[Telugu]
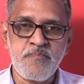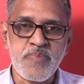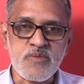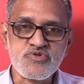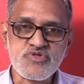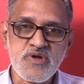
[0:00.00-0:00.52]

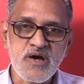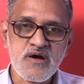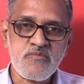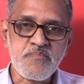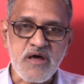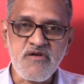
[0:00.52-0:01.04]
ప్రభుత్వ
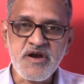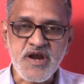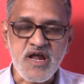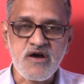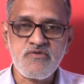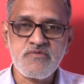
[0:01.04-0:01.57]
రంగం ప్రైవేట్
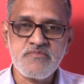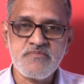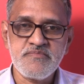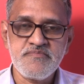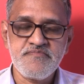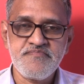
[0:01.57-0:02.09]
రంగం
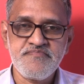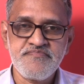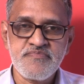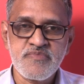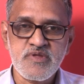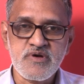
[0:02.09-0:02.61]

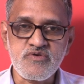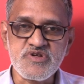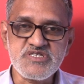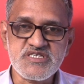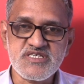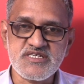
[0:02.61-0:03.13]

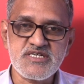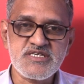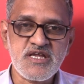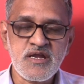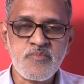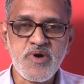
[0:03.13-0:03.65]
గురించి చర్చ
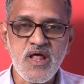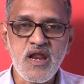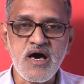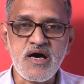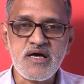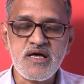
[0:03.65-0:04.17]

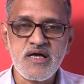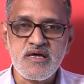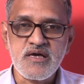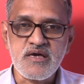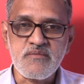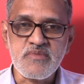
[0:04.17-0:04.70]
జరిగినప్పుడల్లా
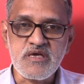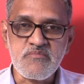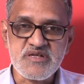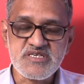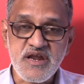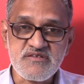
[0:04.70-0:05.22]
ఈ
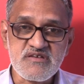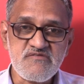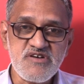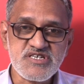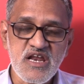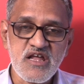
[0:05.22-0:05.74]
మధ్య
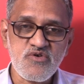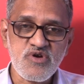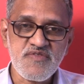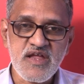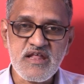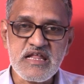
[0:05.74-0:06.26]
రిజర్వేషన్లకు
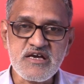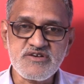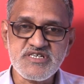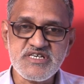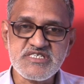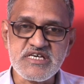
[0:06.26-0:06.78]
కూడా దాన్ని లింక్
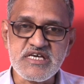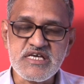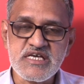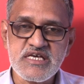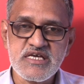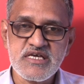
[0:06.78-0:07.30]
చేసి
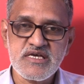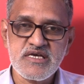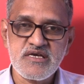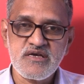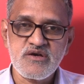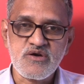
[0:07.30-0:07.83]

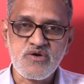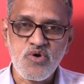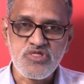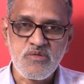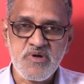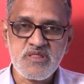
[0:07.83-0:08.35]

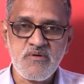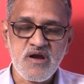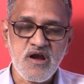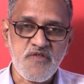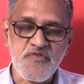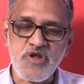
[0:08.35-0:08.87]
కొంతమంది
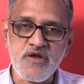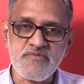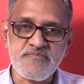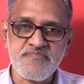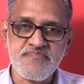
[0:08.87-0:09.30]
మాట్లాడుతున్నారు